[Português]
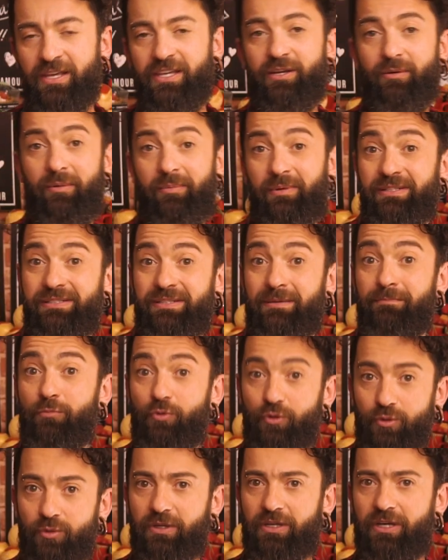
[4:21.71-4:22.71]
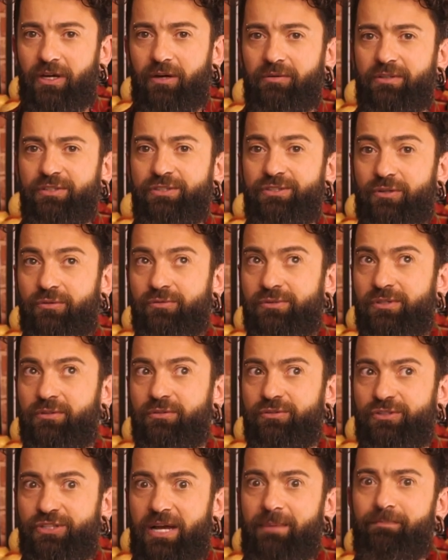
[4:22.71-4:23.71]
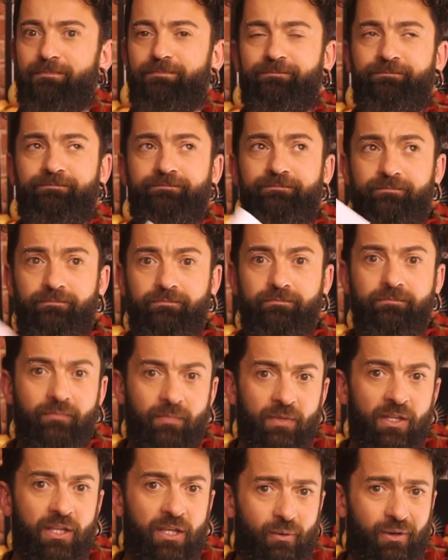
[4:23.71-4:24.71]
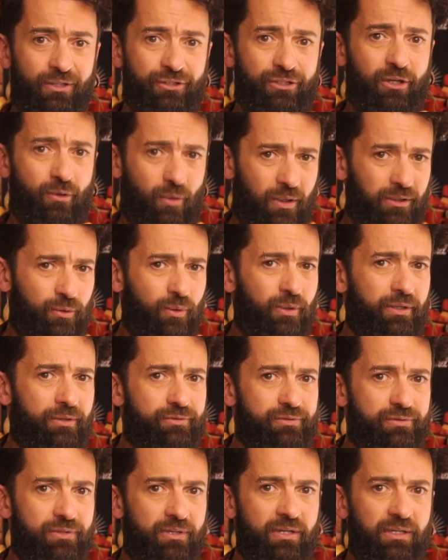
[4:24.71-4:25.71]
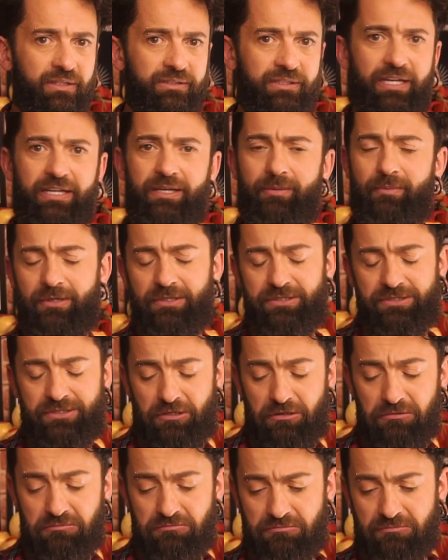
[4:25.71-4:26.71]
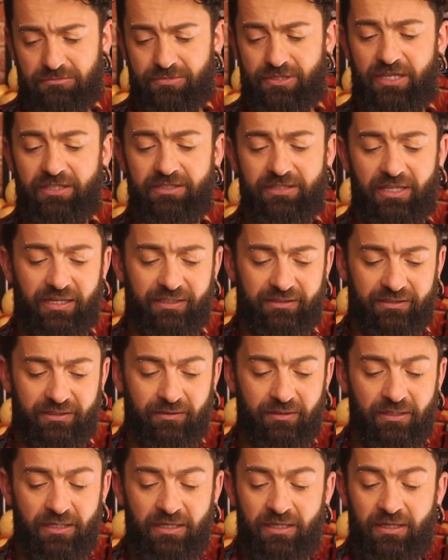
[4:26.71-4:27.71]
E é uma balança muito legal que a gente está usando já, eu acho que há 4 anos. Tá? E a balança está intacta.